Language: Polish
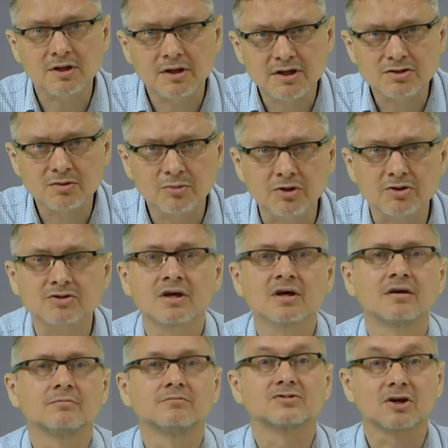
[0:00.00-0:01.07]
Czyli reasumując,
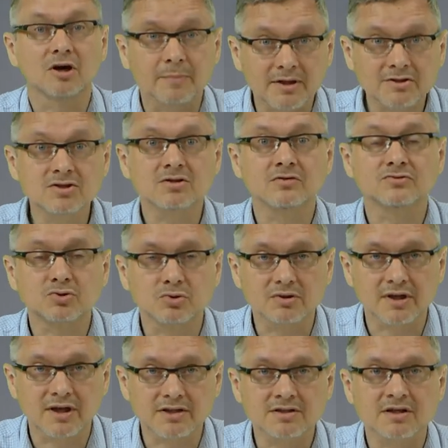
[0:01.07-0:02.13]
psychopaci są
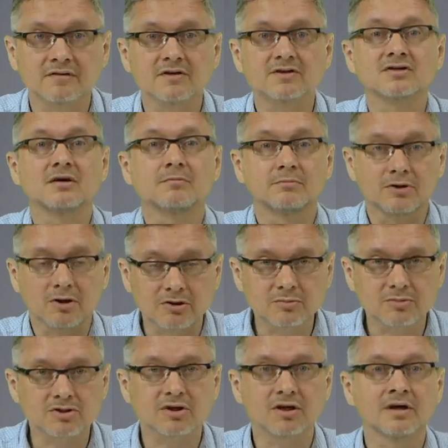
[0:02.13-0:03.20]
wśród nas, więc
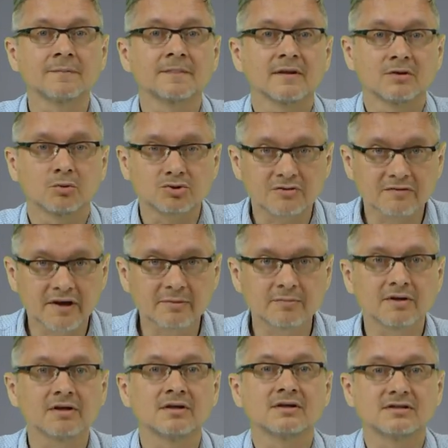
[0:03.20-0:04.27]
brońmy się,
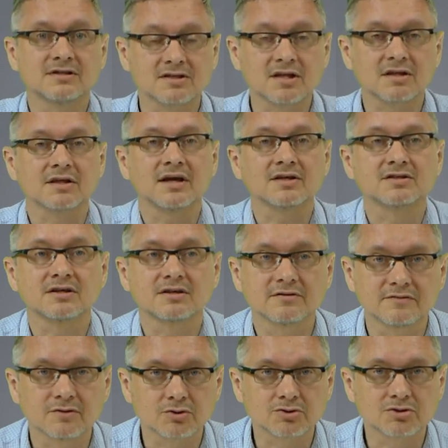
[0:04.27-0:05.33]
używajmy zasad
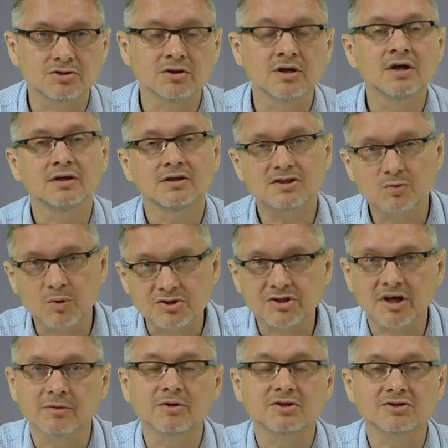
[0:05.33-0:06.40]
asertywności i
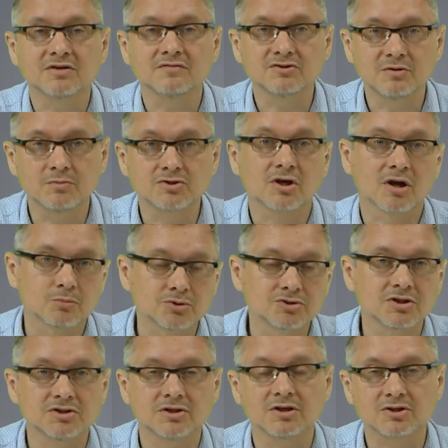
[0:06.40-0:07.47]
zgłaszajmy, jeżeli widzimy, że komuś
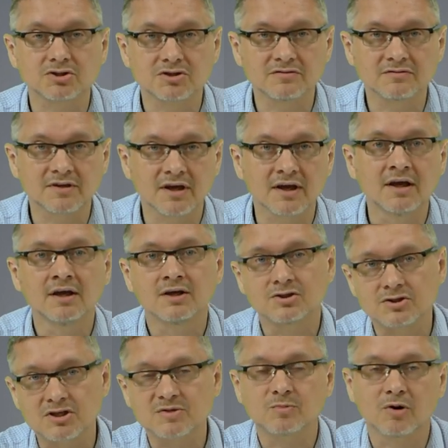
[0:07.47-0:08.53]
się dzieje krzywda,
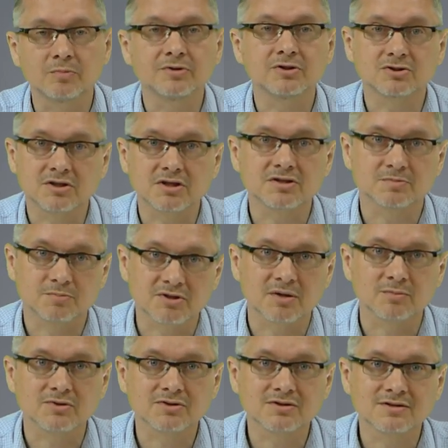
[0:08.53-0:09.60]
że jest mobbing, że jest
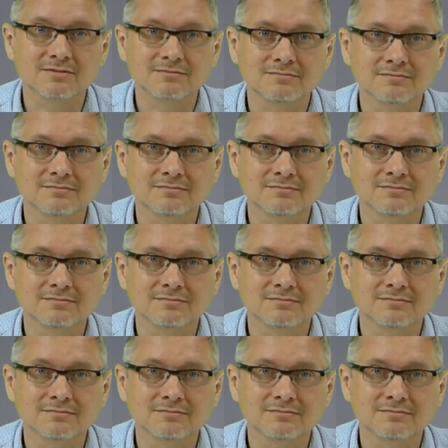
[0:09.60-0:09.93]
przemoc.